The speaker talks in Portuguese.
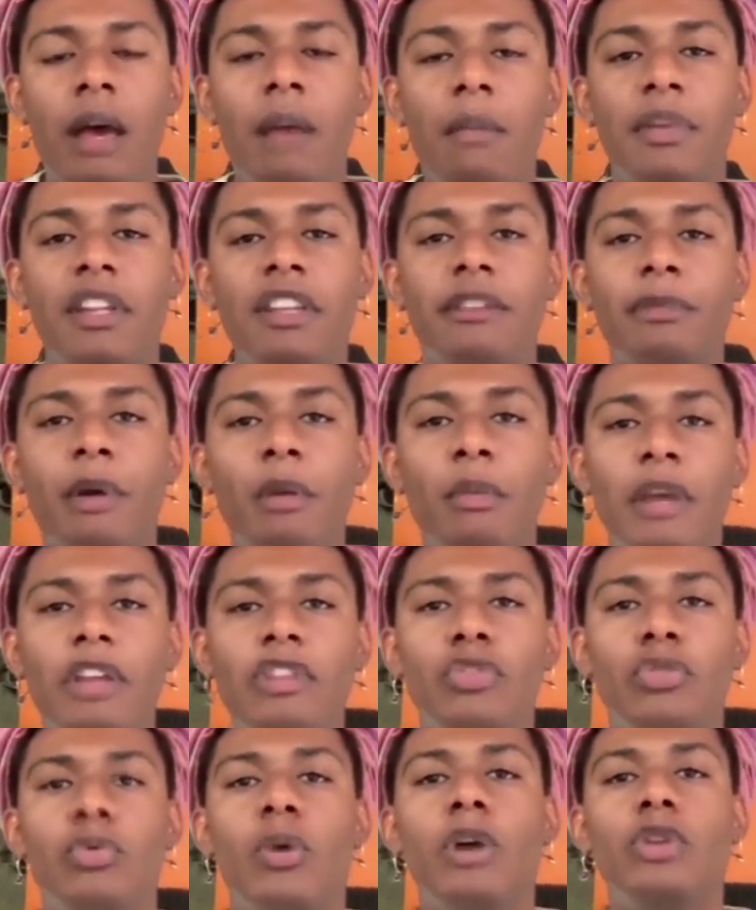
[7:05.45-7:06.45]

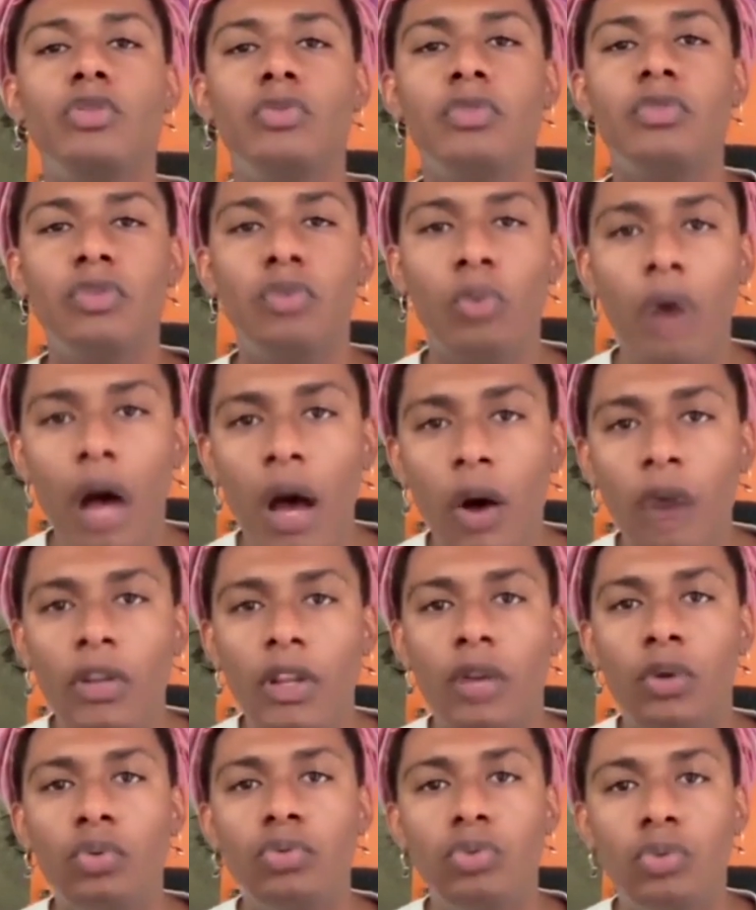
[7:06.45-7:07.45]
principalmente no audiovisual,
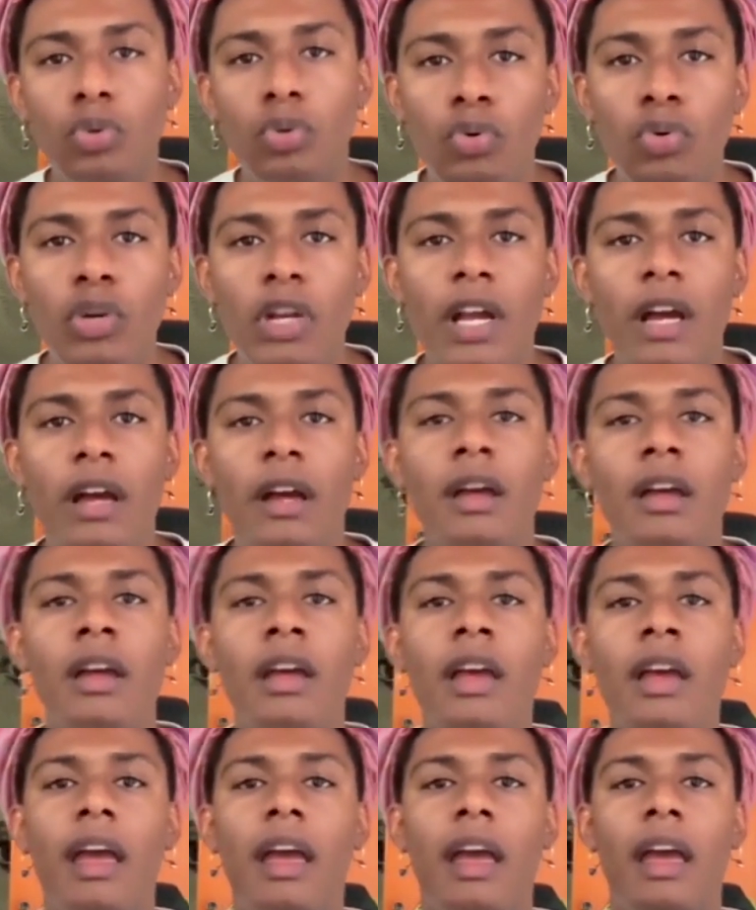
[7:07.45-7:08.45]
na
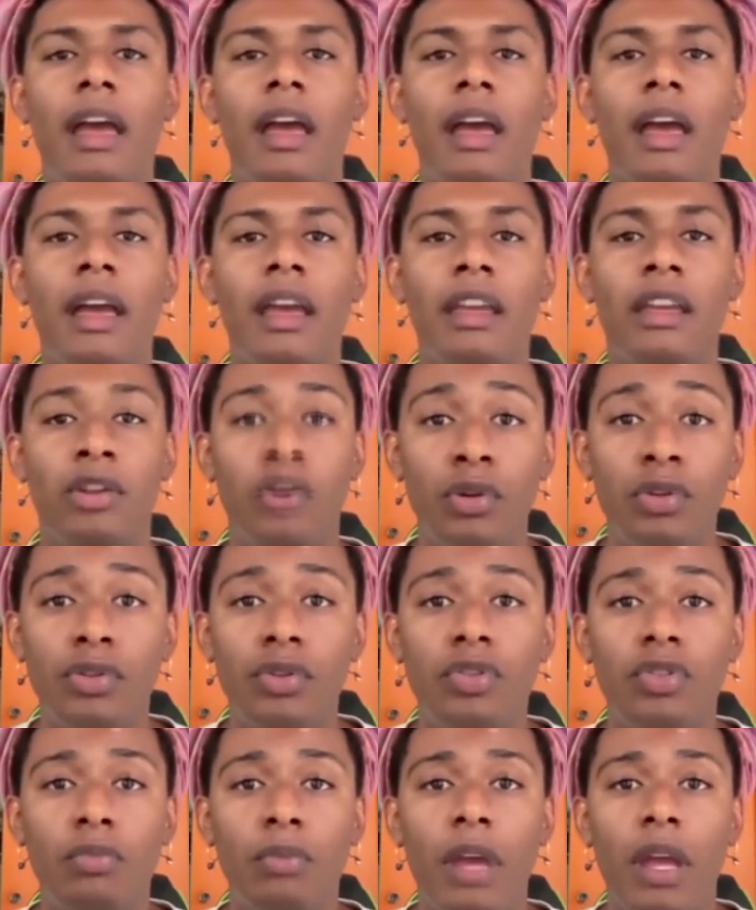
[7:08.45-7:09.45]
cultura, é, em
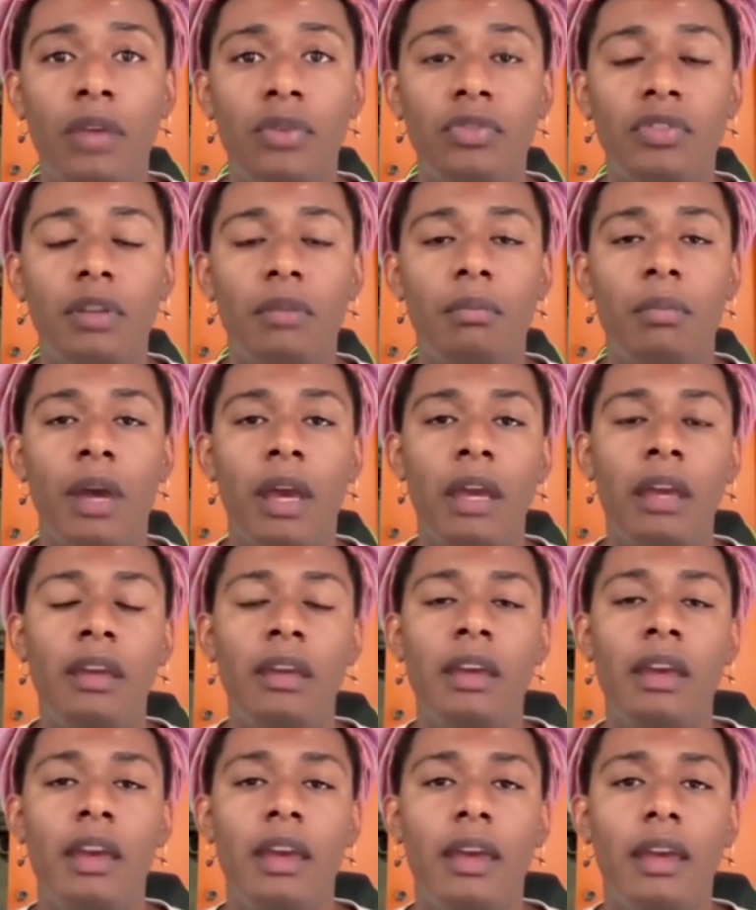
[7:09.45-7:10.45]
outros meios
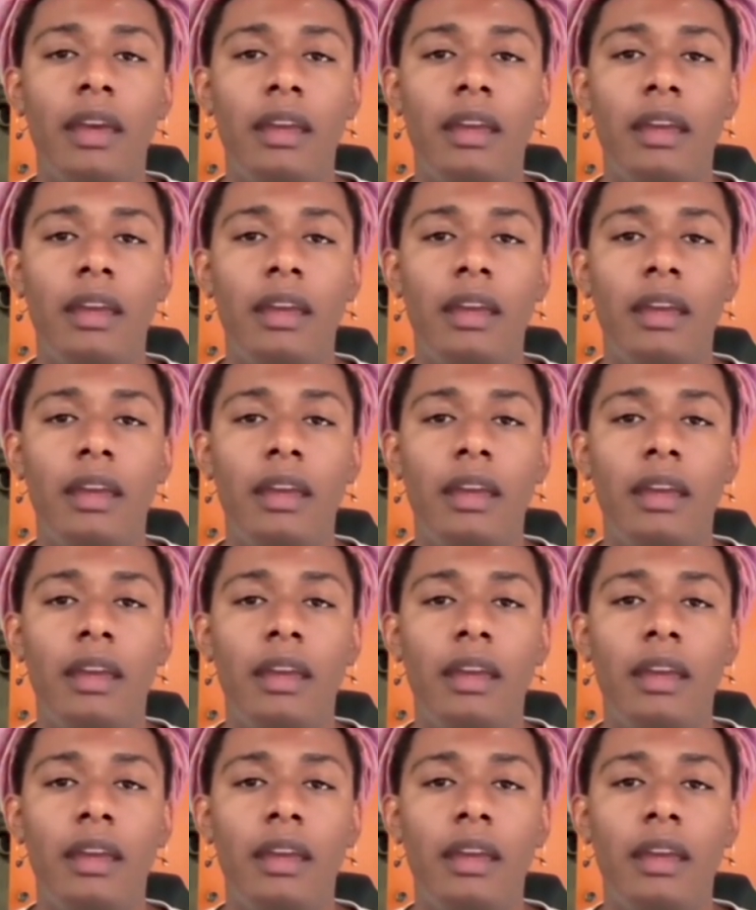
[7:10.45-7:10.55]
também.